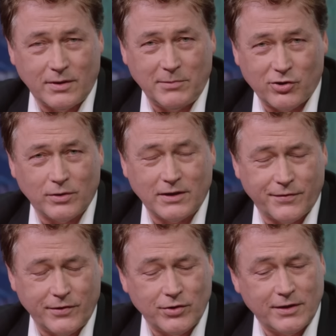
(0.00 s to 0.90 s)
eine Mischung
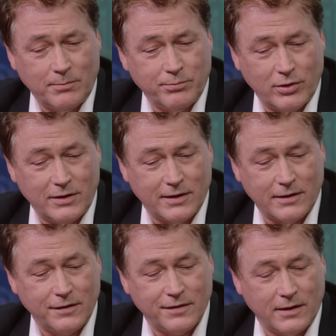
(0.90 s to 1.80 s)
dazwischen, denn
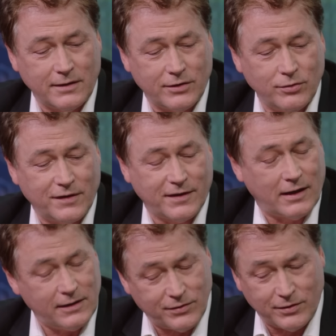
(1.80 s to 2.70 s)
Politik ist ja nicht nur
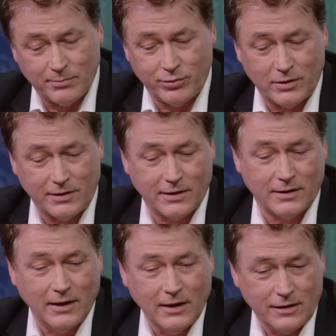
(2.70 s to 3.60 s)
Zahlen, sondern
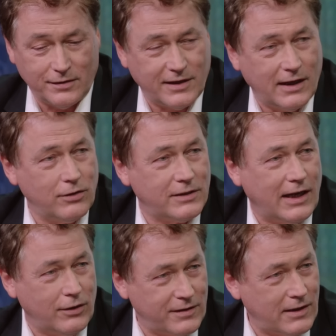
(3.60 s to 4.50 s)
Politik ist ja auch
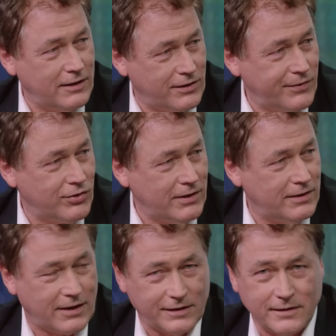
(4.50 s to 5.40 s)
der Ausgleich zwischen
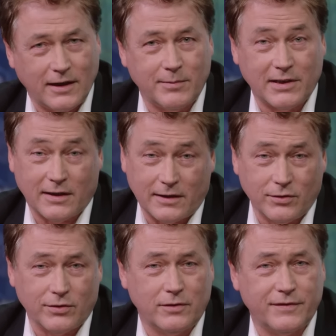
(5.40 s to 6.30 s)
Interessen. Aber der
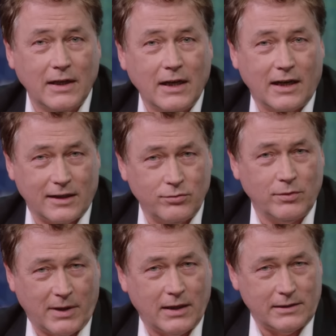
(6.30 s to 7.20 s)
Rechnungshof hat
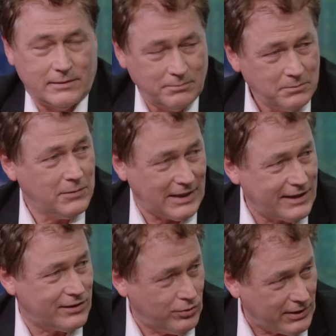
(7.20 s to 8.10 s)
nun mal
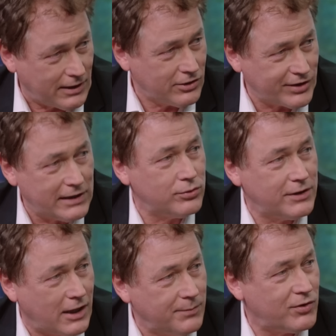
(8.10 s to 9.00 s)
Rechnungen angestellt und
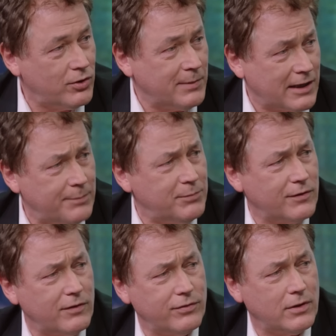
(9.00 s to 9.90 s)
die haben zu einem
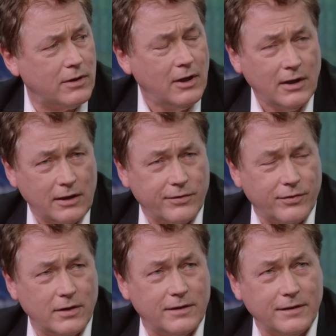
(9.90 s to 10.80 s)
Ergebnis geführt. Ich
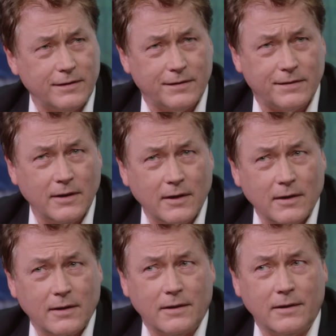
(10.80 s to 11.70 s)
würde dieses,
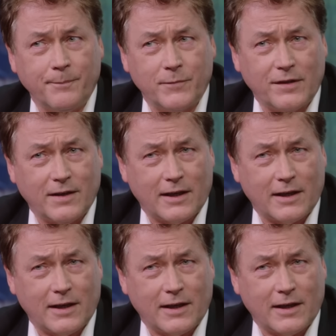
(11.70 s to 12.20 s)
ähm, das